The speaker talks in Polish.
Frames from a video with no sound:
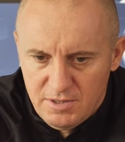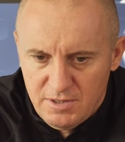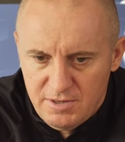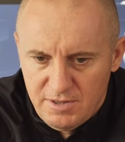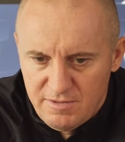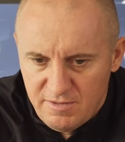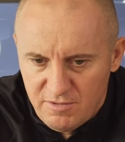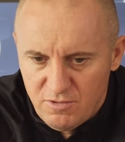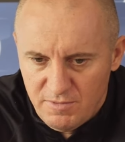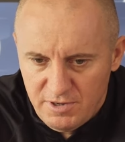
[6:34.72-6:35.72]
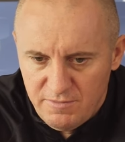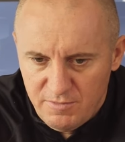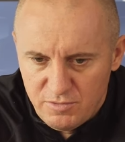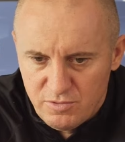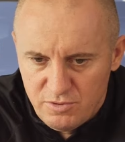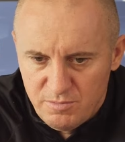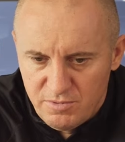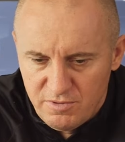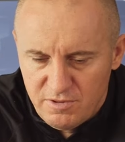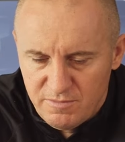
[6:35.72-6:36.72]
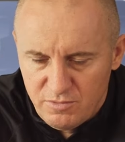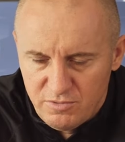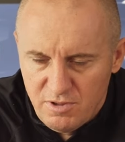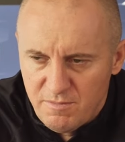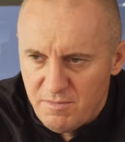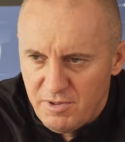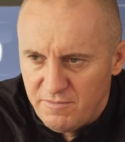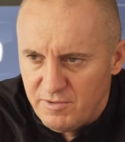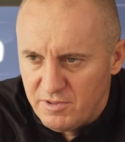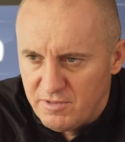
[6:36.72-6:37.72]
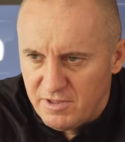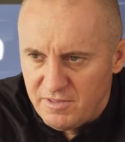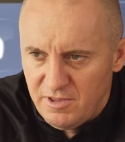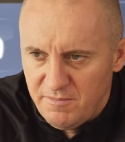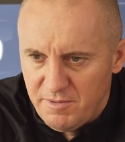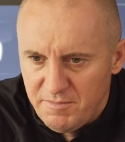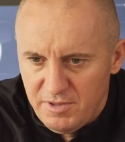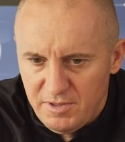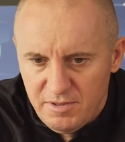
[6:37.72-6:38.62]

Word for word: E, na zdecydowanej większości pozycji w drużynie mamy rywalizację, mamy